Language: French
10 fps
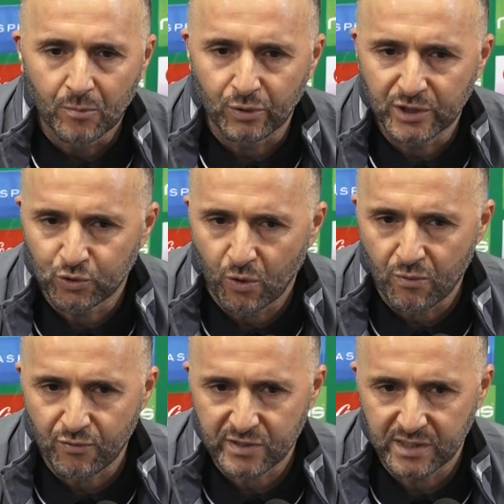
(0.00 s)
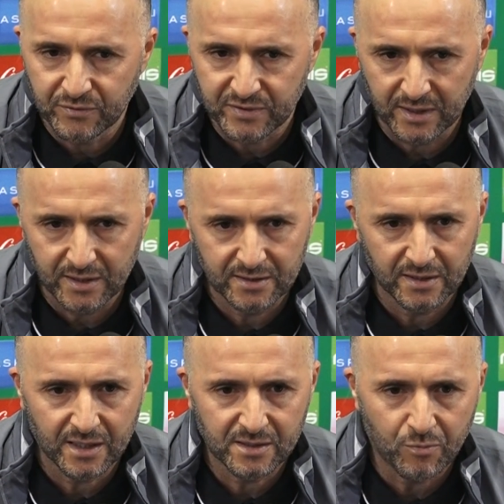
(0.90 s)
Pour des joueurs offensifs,
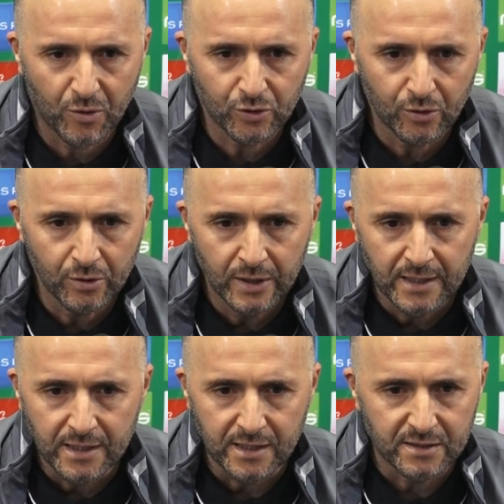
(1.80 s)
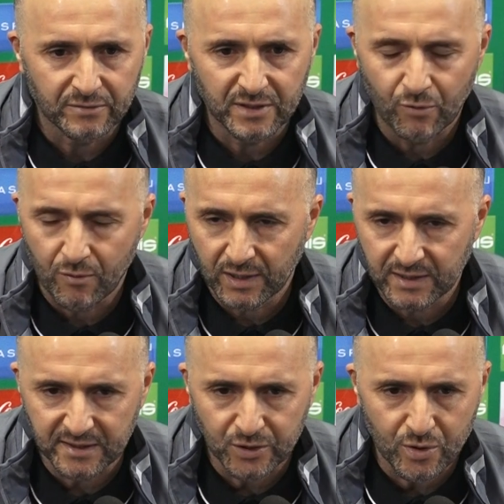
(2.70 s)
c'est très important. Ils savent qu'ils vont avoir
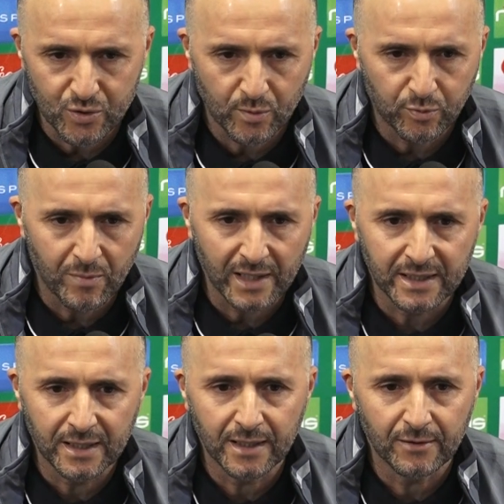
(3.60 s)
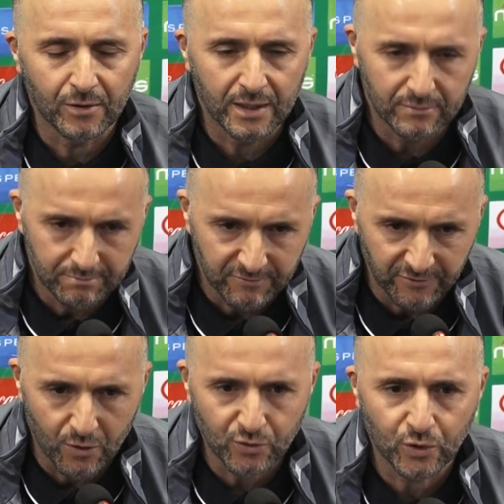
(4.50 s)
des situations pour marquer,
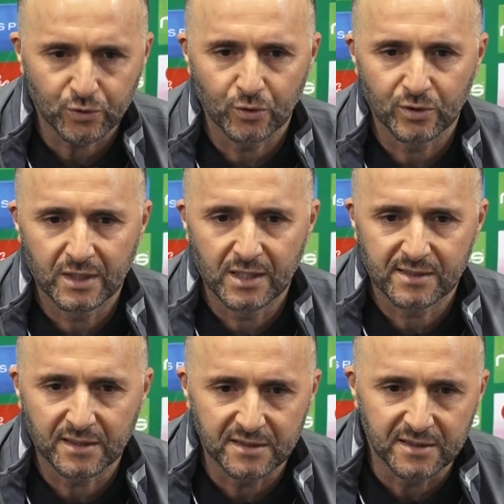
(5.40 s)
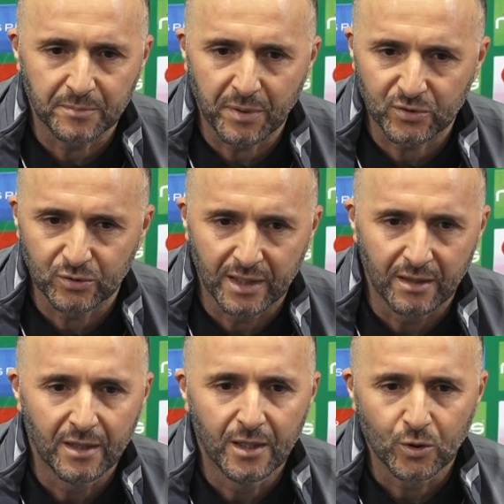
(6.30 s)
faire en sorte que les statistiques
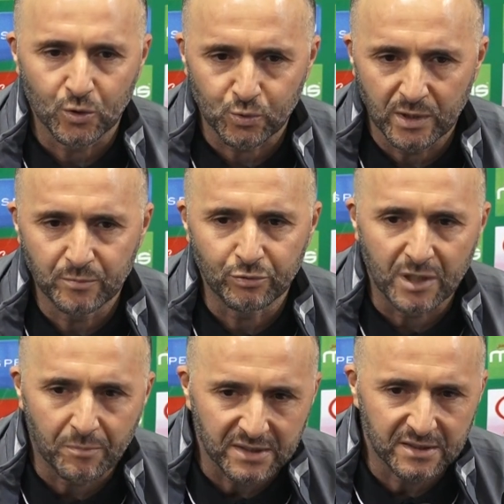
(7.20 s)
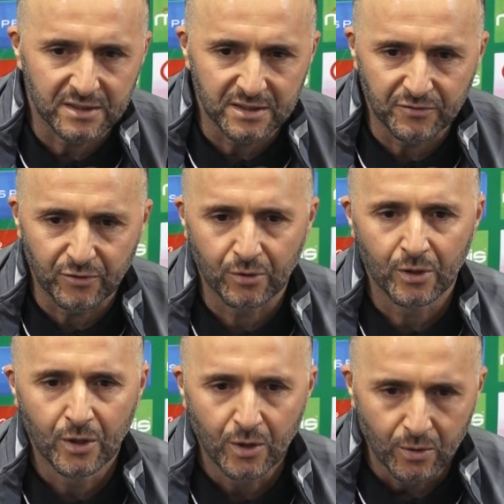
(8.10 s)
personnelles, que ce soit les buts, les passes décisives, euh,
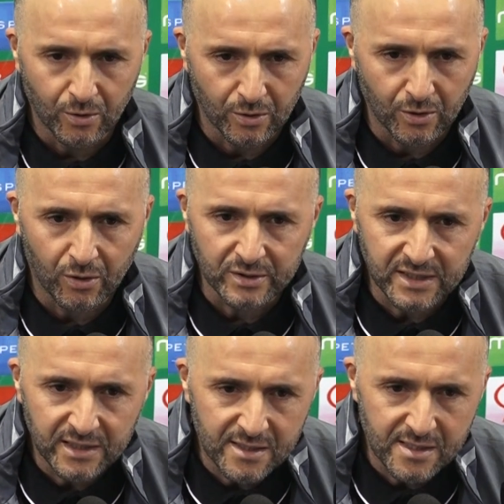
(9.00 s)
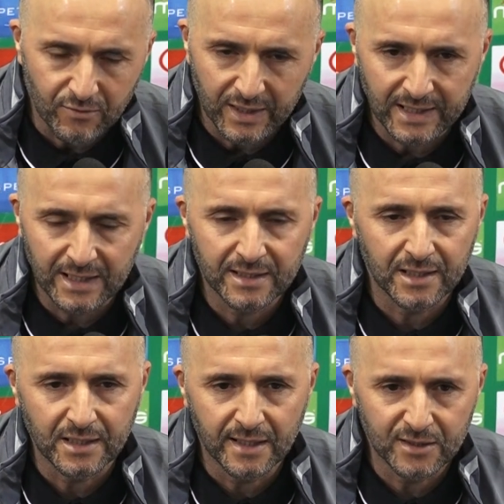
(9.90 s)
euh, grandissent. Voilà, il a,
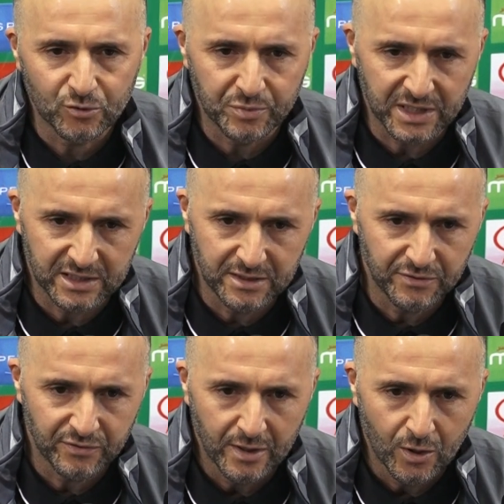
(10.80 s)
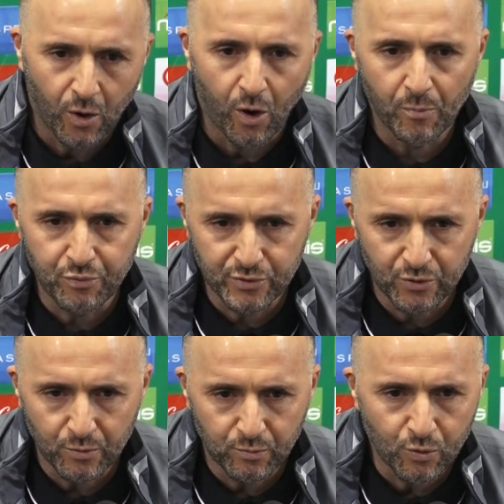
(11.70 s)
des, il a des objectifs. En plus
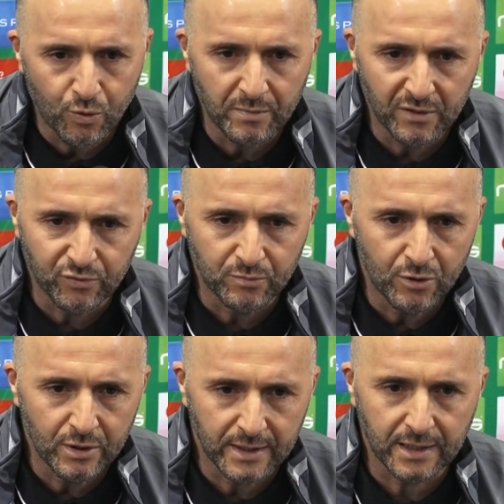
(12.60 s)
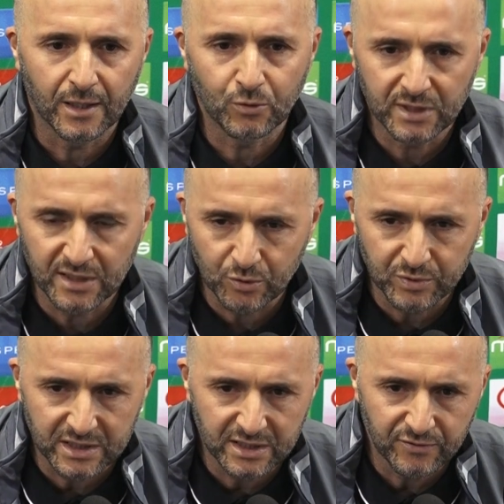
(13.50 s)
de beaucoup aimer le football, il a aussi des
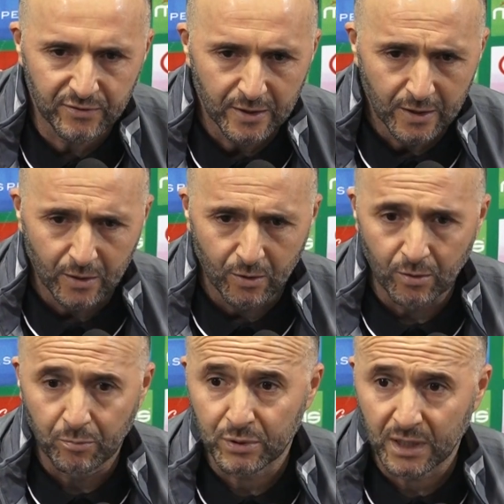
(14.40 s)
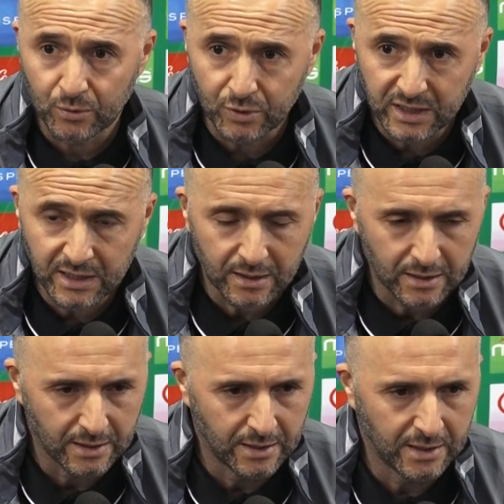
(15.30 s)
objectifs euh, peut-être de titre.
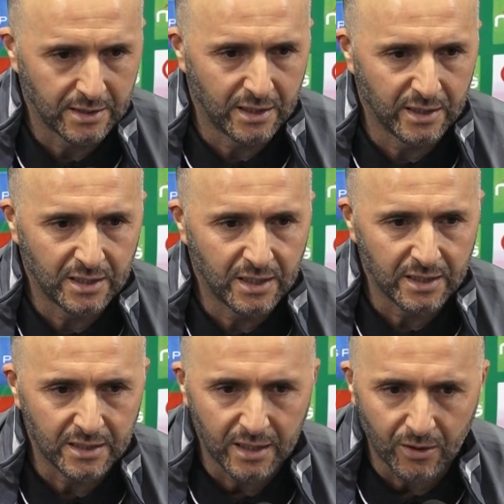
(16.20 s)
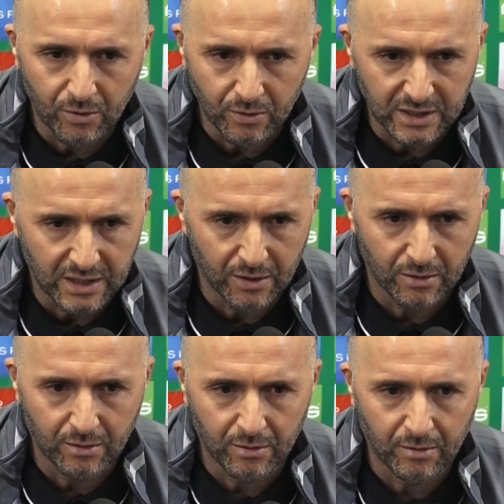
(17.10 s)
Il, est, en, il est
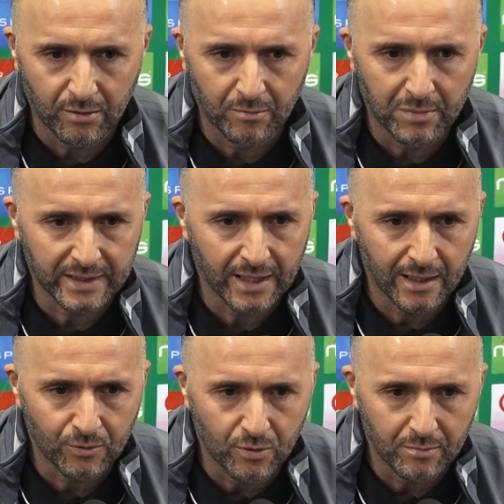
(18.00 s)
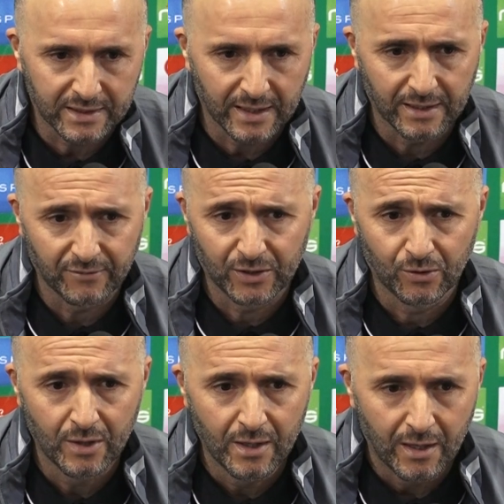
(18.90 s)
en, bagarre ou en bataille
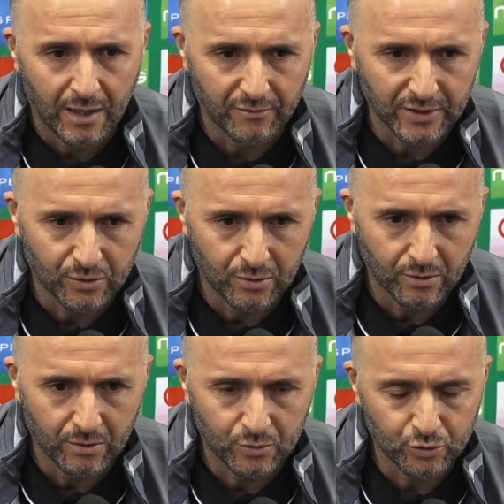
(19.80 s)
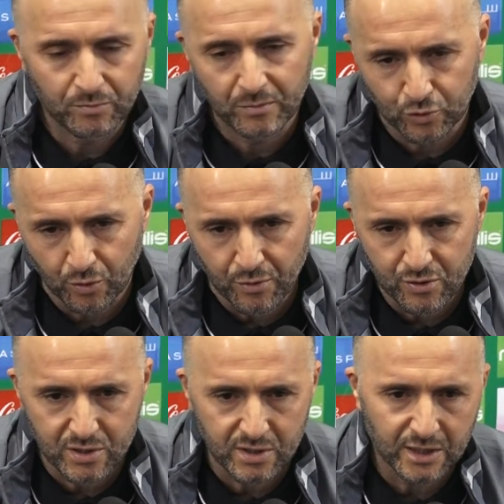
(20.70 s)
avec, avec je,
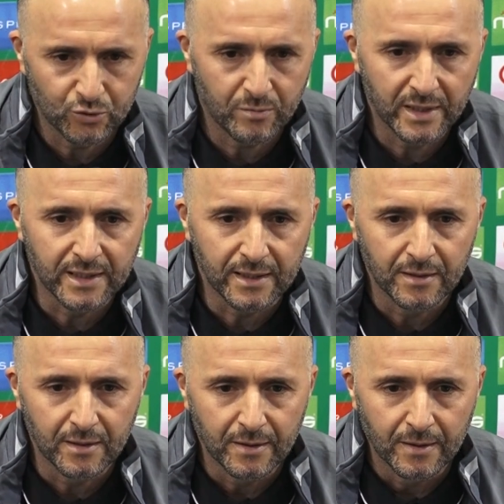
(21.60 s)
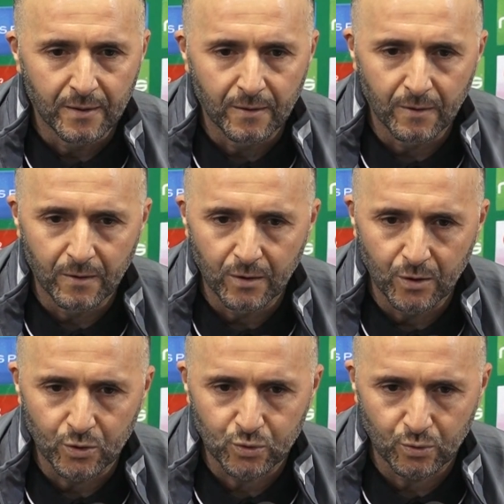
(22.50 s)
pense, Sadio Mané
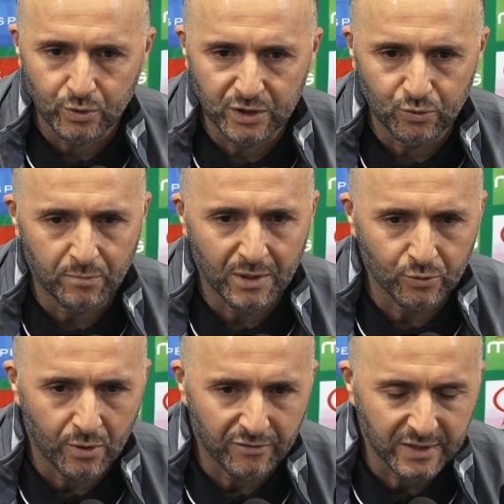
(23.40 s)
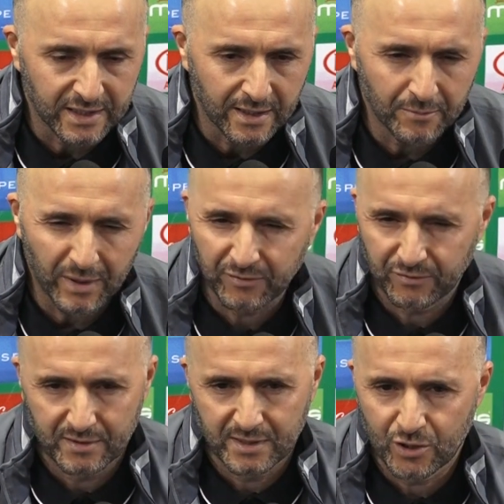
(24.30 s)
sur le titre de ballon d'or africain.
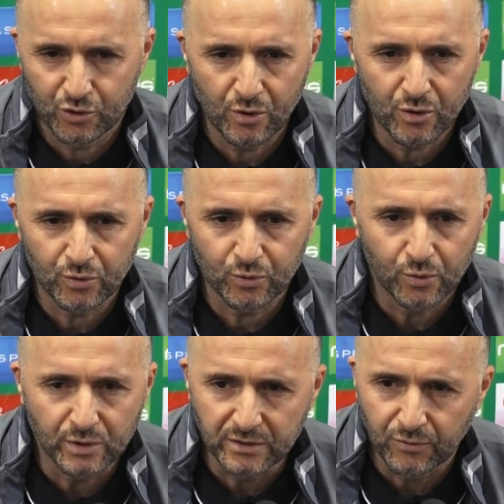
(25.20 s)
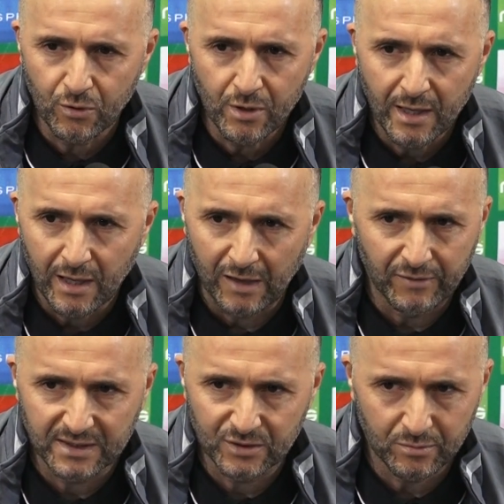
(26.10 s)
Bref, c'est un joueur de haut niveau,
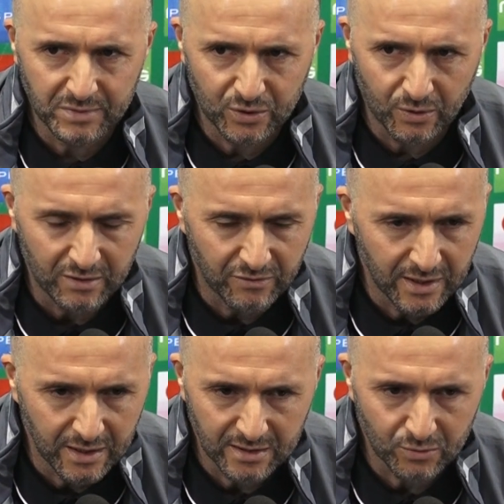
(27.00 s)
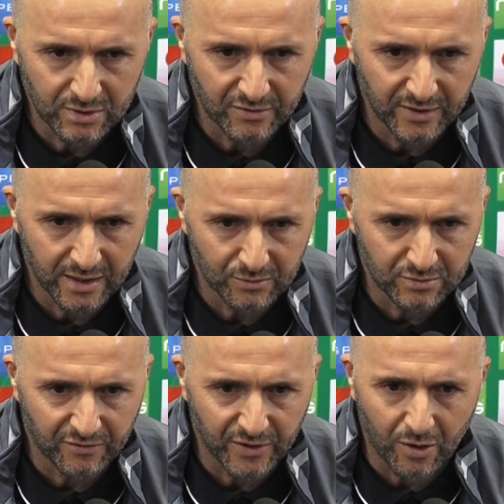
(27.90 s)
avec des ambitions élevées. C'est tout, à fait,
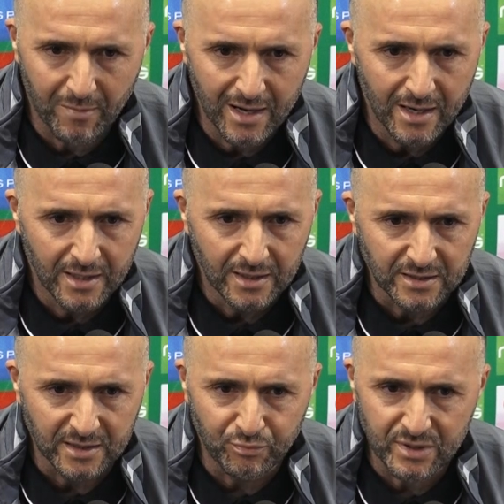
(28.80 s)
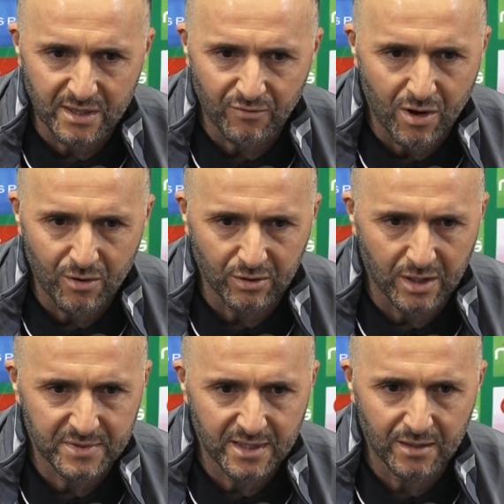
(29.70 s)
tout à fait normal qu'il puisse avoir
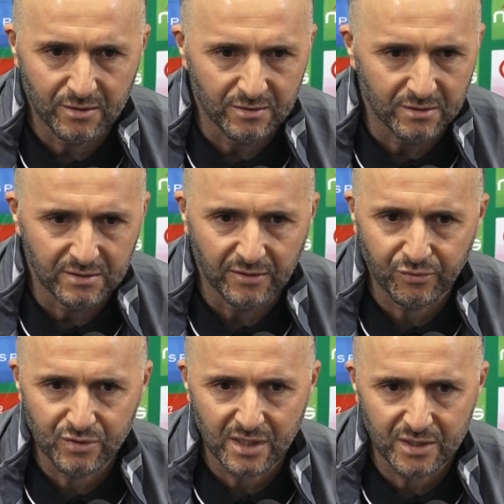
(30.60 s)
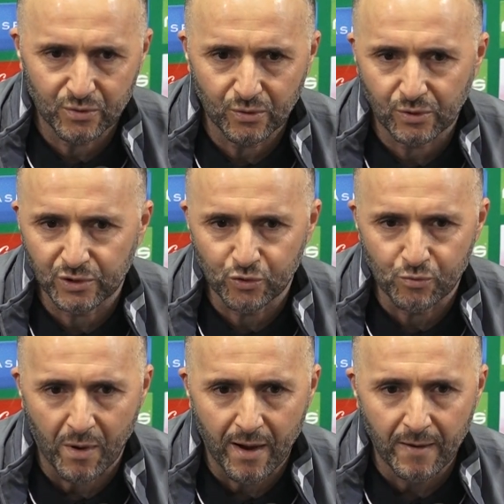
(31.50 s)
comme ça des frustrations quand il
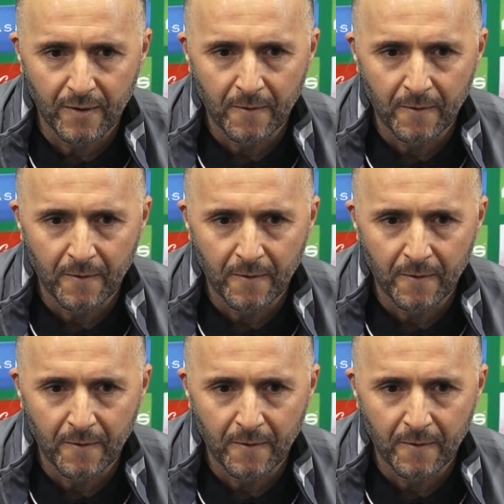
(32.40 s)
joue pas.